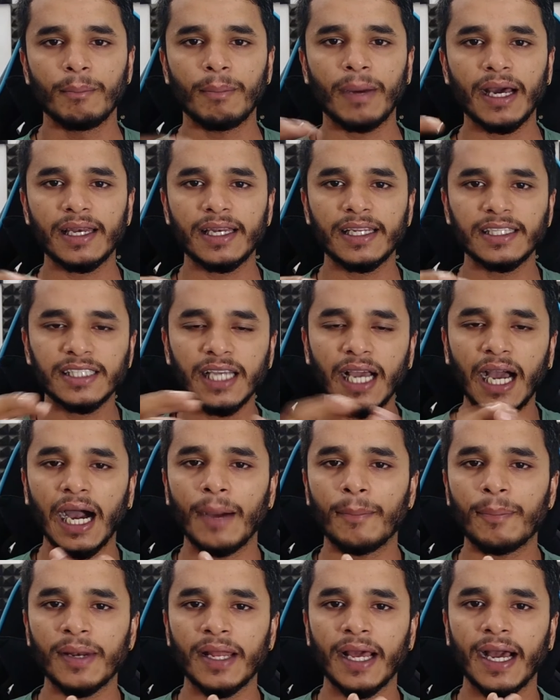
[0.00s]
मान लीजिए
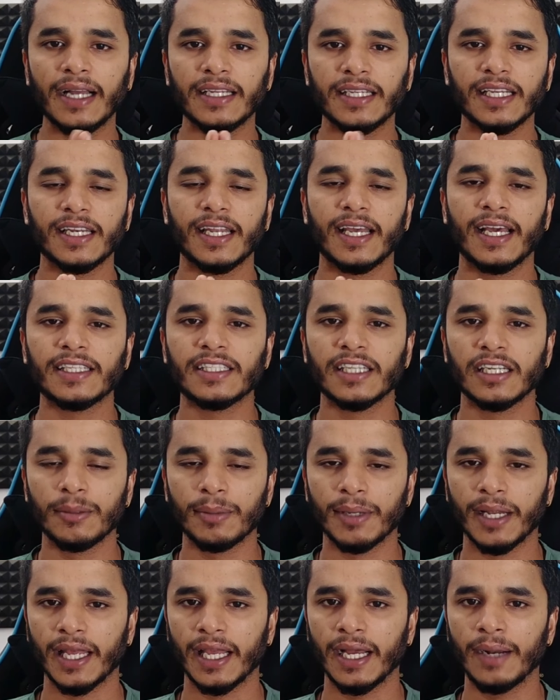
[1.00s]
आपने आज एक नया चैनल
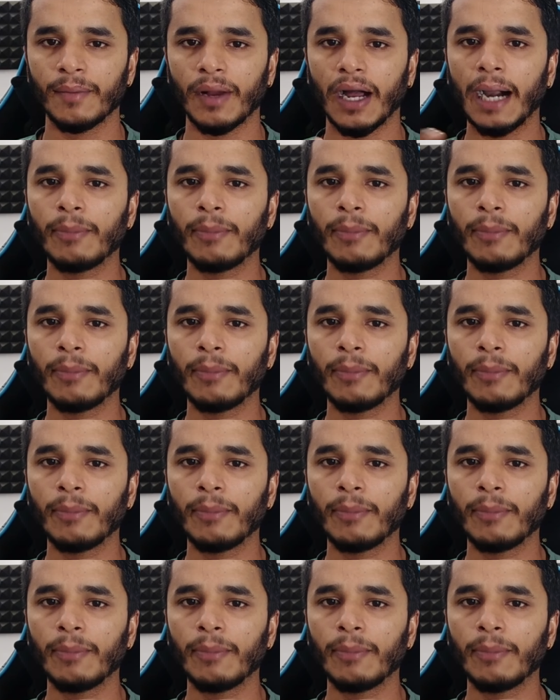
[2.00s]
बनाया